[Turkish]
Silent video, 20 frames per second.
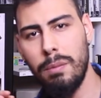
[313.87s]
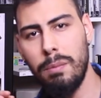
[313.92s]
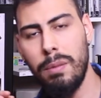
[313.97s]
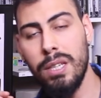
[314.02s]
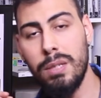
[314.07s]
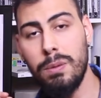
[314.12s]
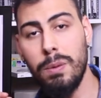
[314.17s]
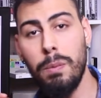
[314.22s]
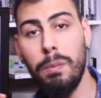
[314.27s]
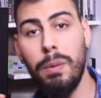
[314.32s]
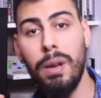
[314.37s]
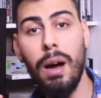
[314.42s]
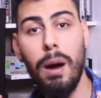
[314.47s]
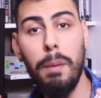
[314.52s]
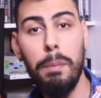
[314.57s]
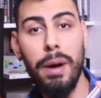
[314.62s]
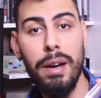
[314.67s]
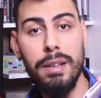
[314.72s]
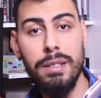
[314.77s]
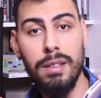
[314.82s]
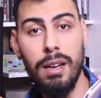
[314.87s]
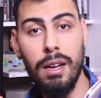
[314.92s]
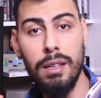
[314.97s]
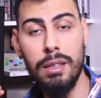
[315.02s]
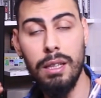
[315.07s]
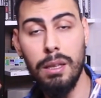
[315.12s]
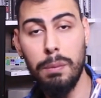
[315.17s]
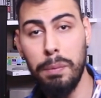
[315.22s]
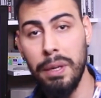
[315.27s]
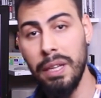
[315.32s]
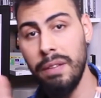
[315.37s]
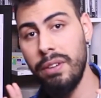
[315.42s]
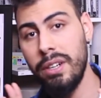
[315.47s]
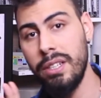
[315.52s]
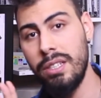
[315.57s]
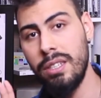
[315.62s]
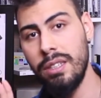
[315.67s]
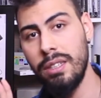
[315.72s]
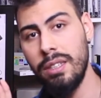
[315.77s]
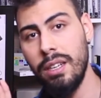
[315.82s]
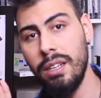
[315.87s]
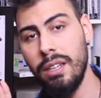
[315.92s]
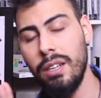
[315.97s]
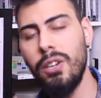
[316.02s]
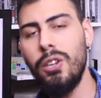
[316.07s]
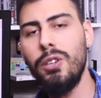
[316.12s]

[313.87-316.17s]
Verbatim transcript: 5000 mAh saatlik pil var içinde.